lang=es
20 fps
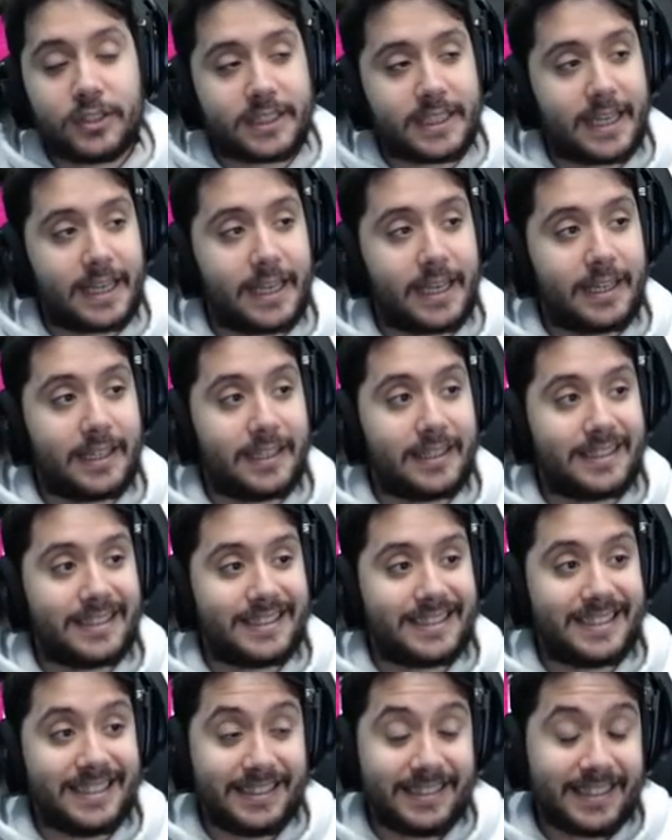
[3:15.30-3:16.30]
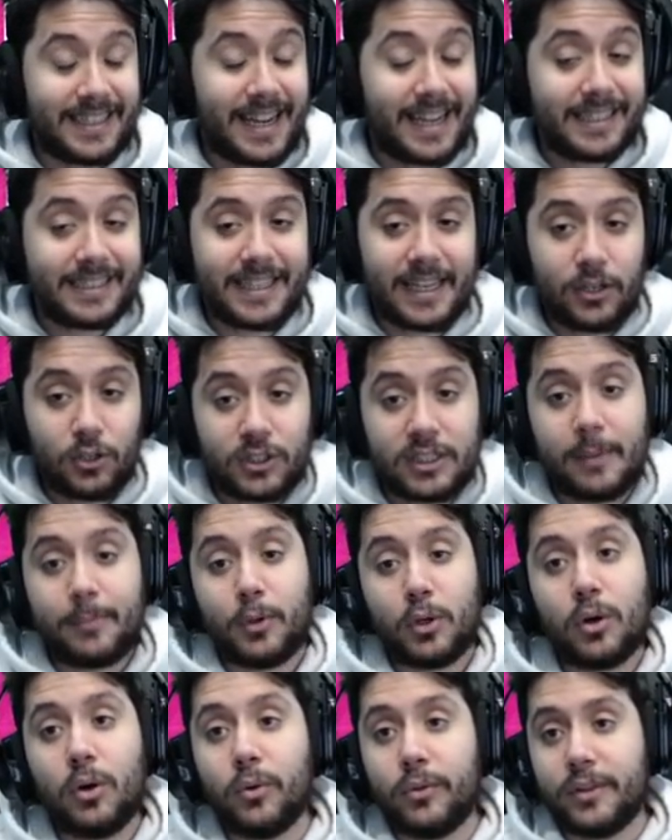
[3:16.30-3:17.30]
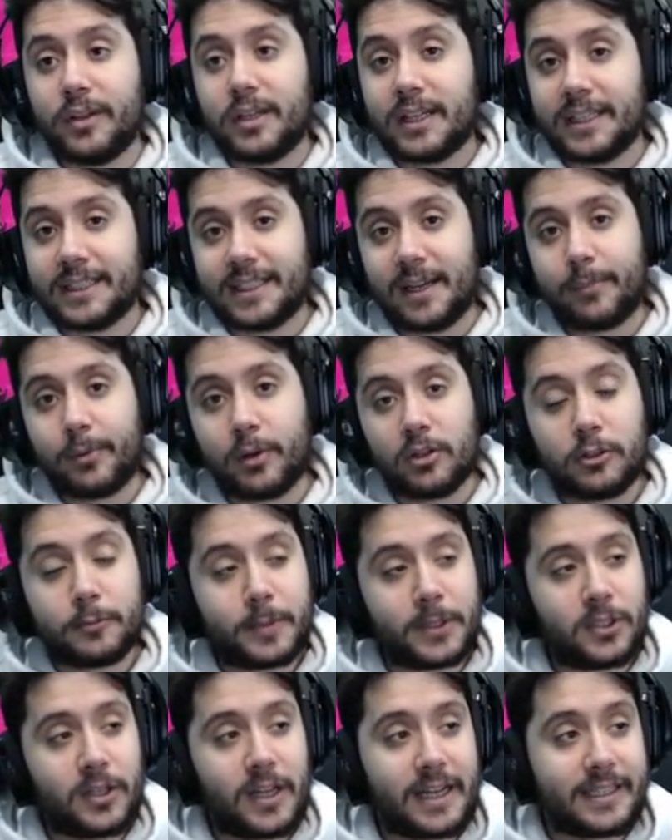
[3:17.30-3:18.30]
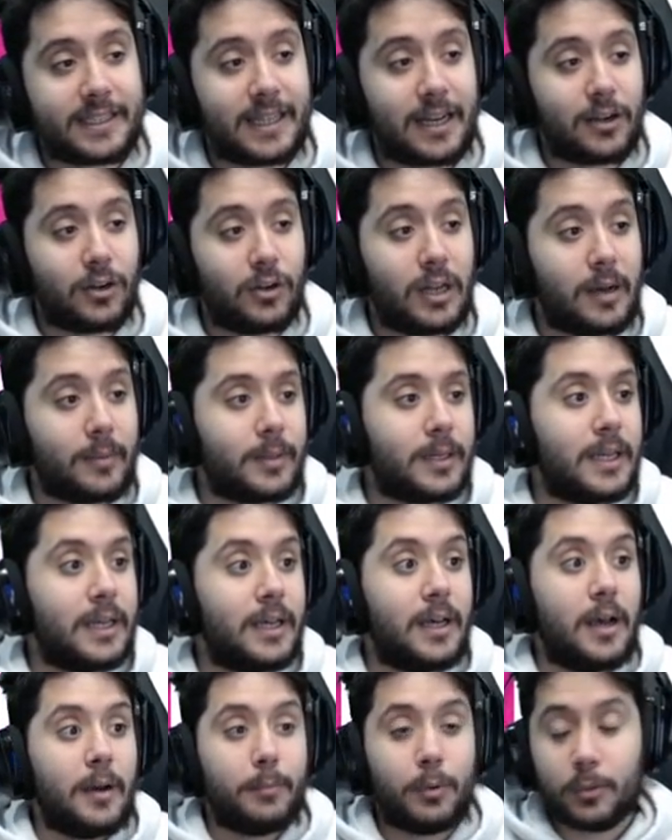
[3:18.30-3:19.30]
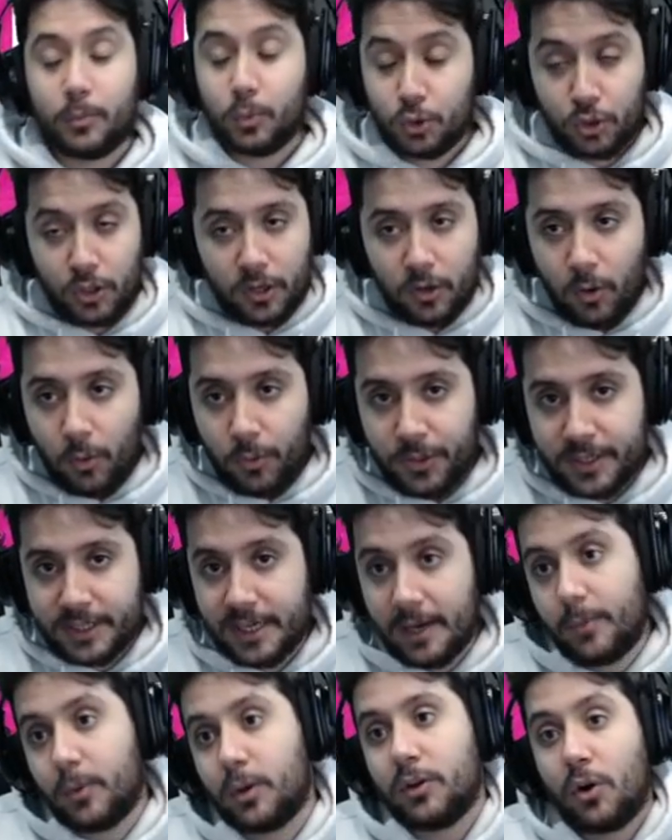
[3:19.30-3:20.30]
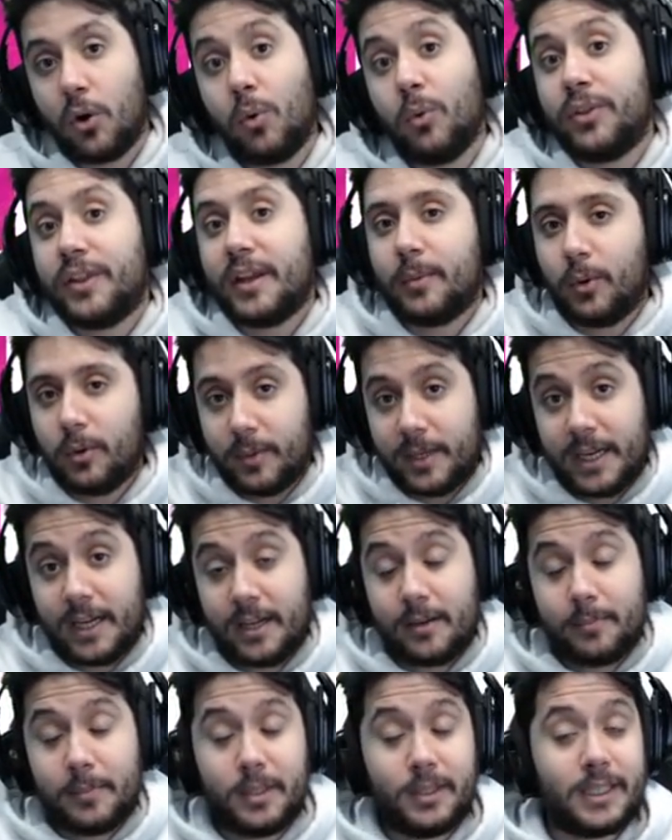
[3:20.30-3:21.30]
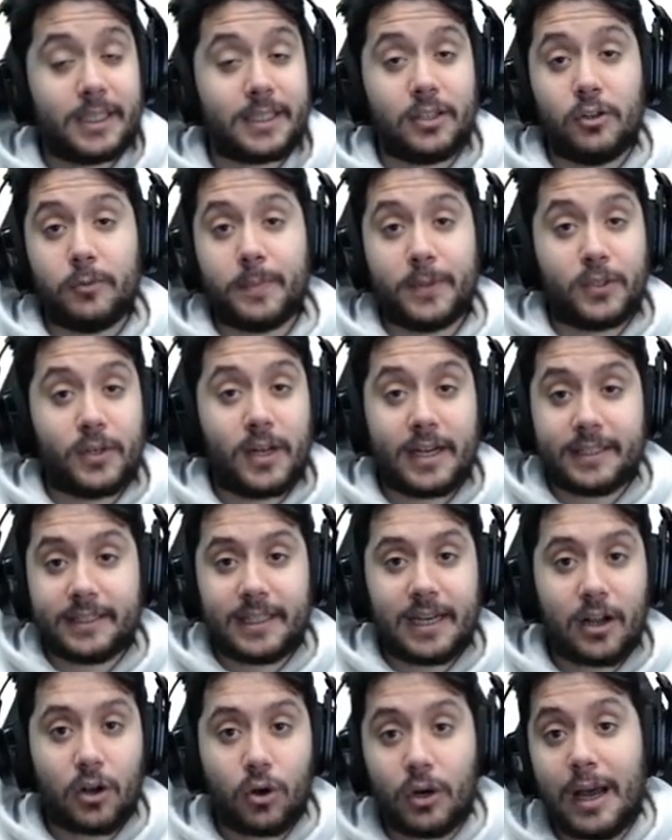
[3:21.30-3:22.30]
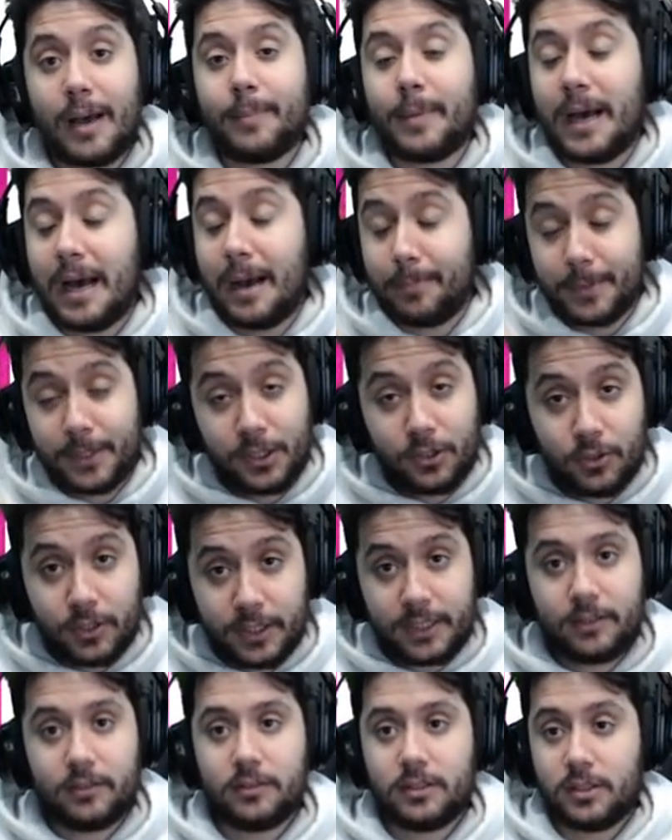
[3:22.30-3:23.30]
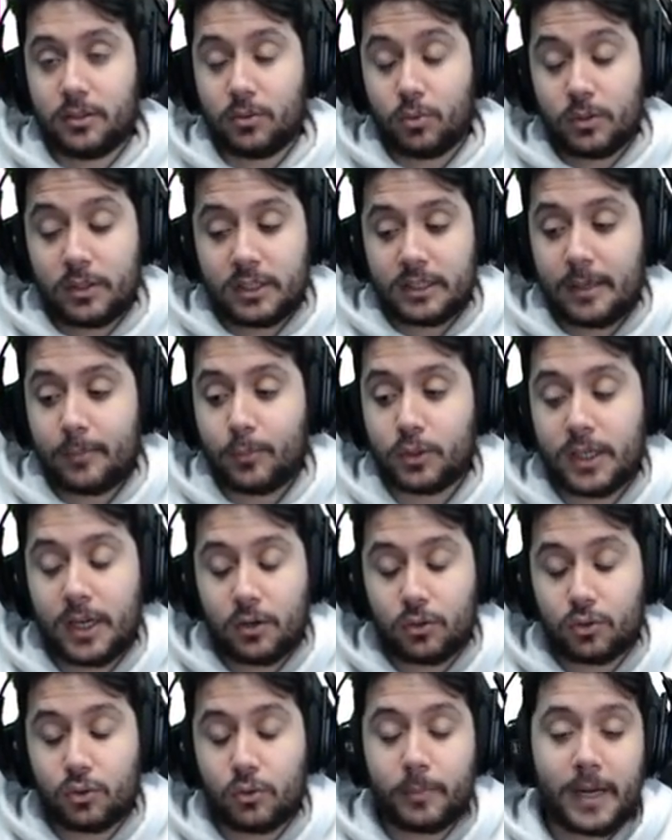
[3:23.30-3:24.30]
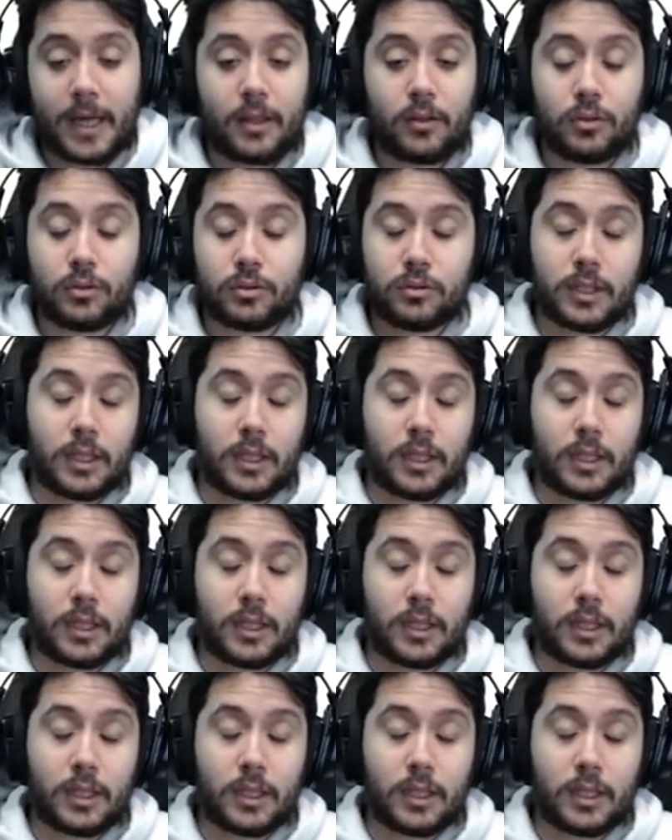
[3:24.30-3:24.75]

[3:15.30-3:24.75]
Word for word: es que si tiráis, que no sea por Gouzer, que sea por los personajes de la collab. Por mucho que Gouzer sea bueno, Gouzer volverá, mientras que los personajes de la collab, a priori, según estamos ya acostumbrados,